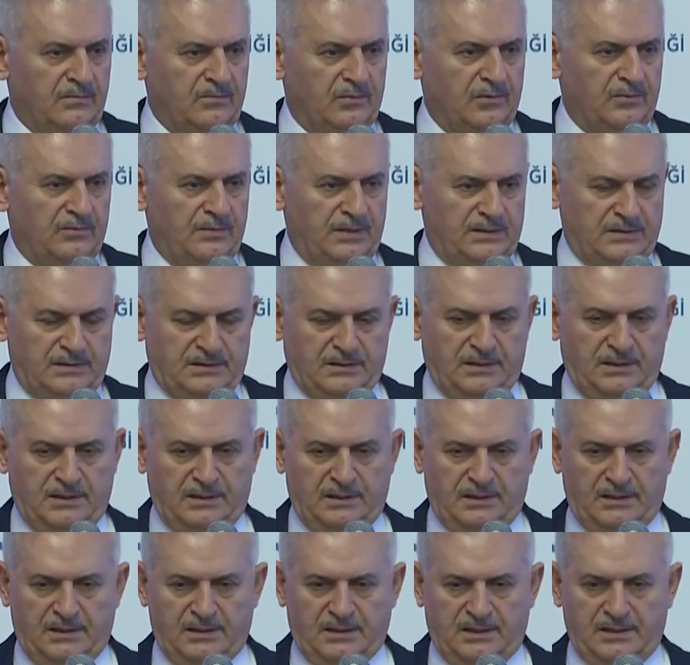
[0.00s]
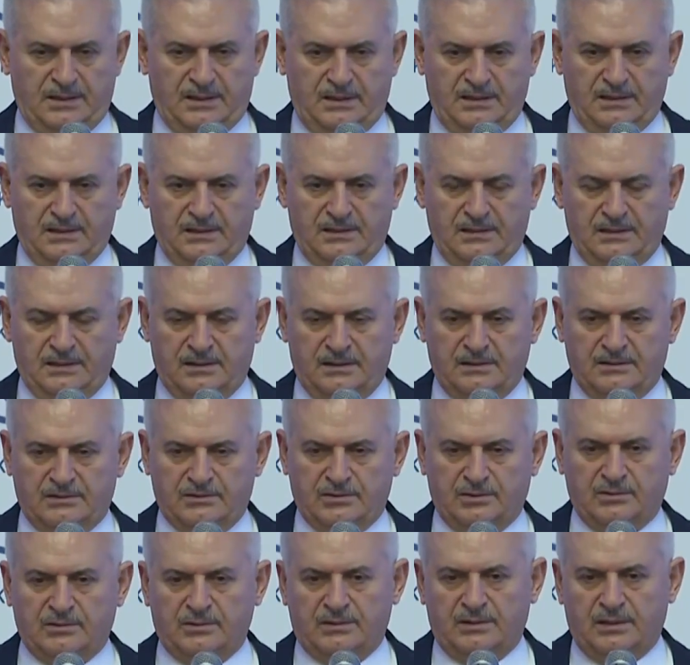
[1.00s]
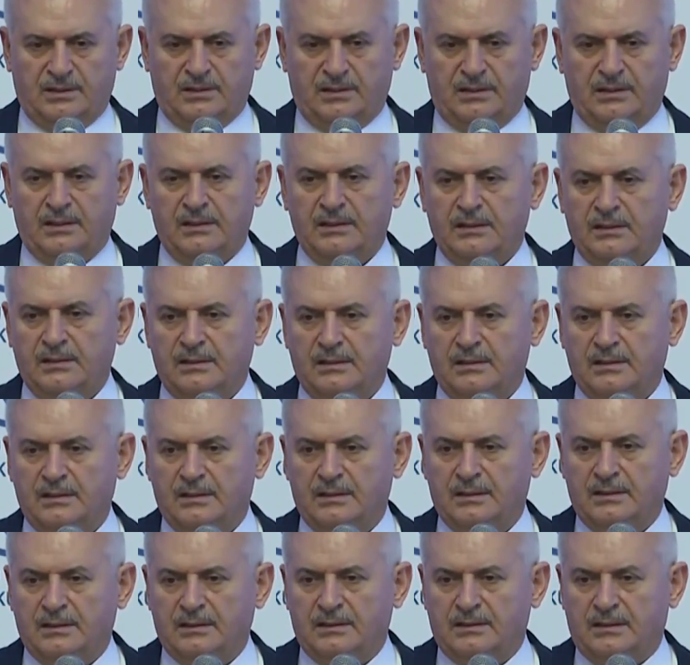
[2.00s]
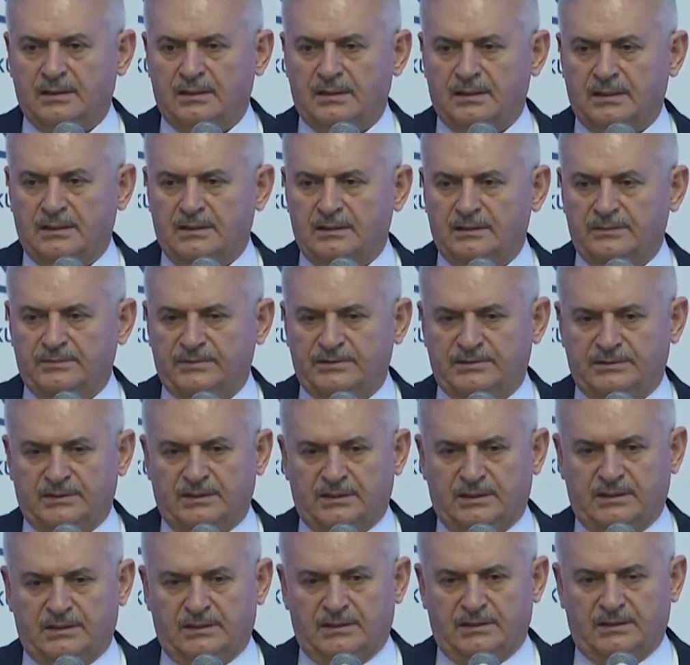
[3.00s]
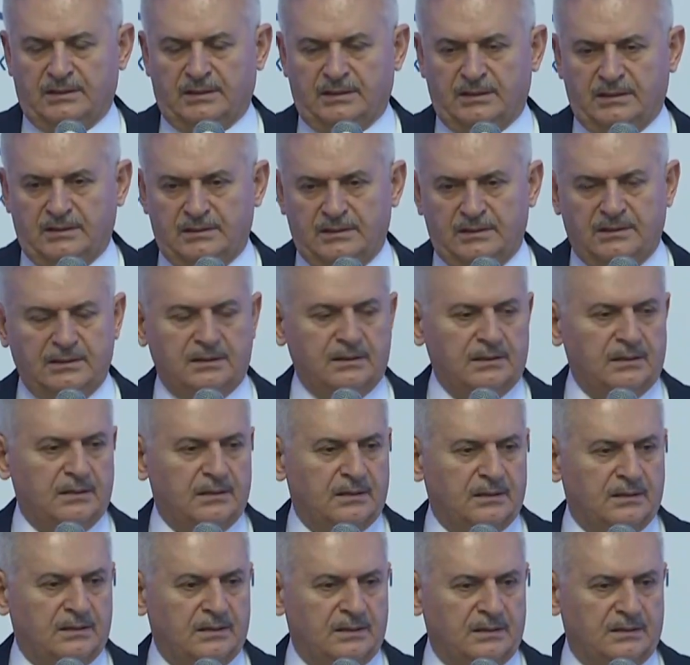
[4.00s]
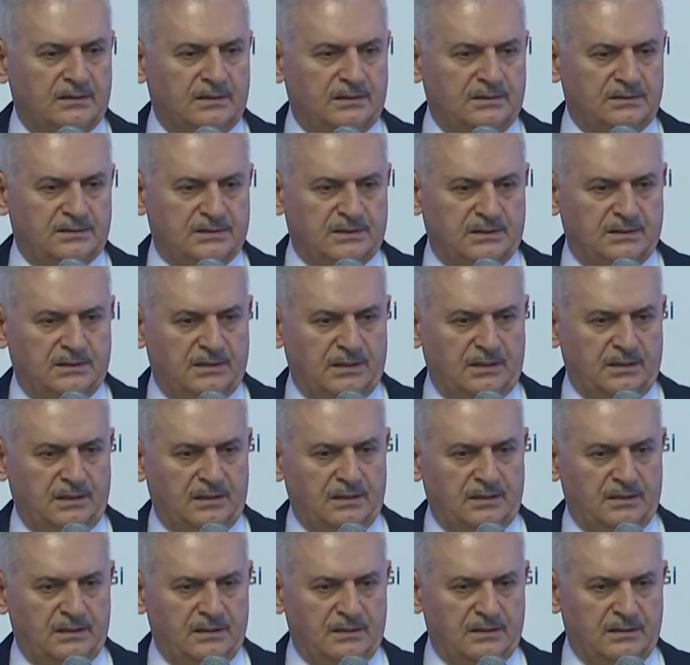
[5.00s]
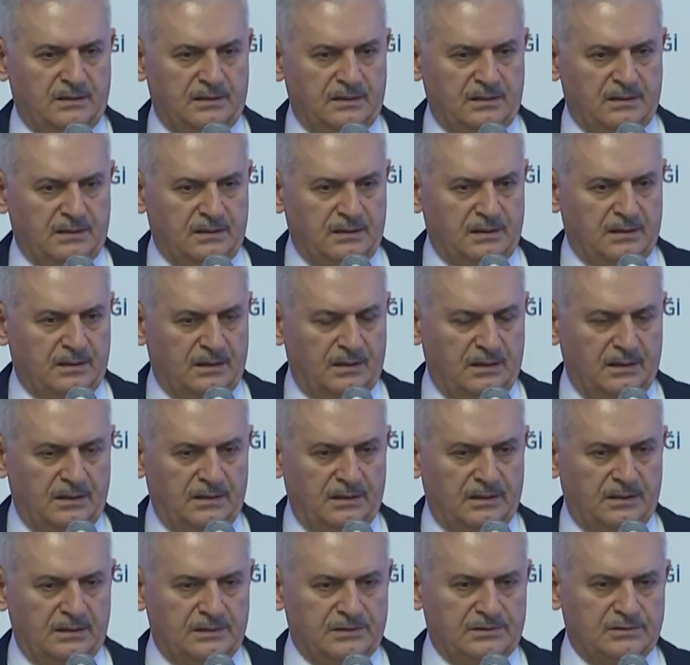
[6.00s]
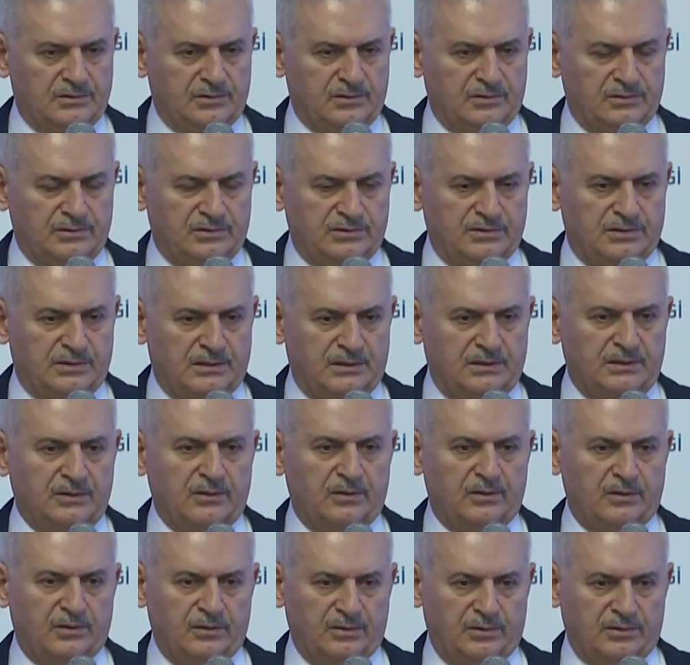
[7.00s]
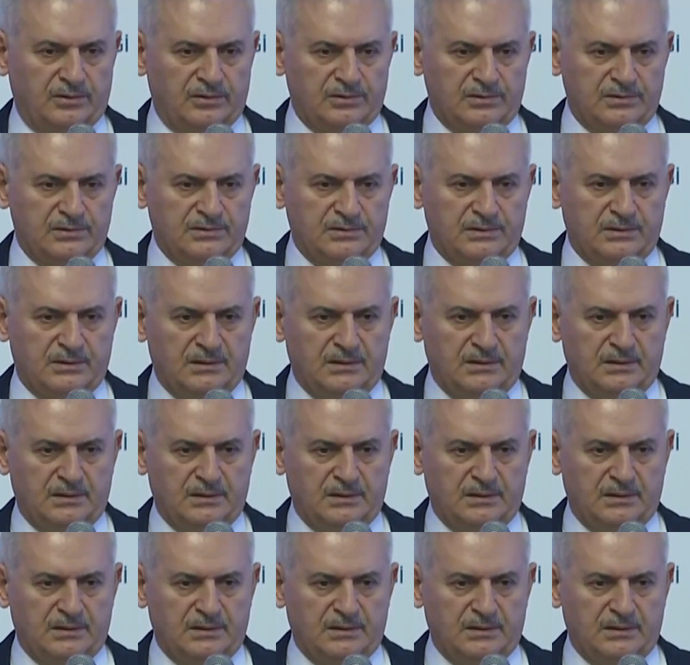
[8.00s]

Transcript: bu meselelere çok daha kararlı bir şekilde gitti. Neticede alınan sonuçları görüyoruz.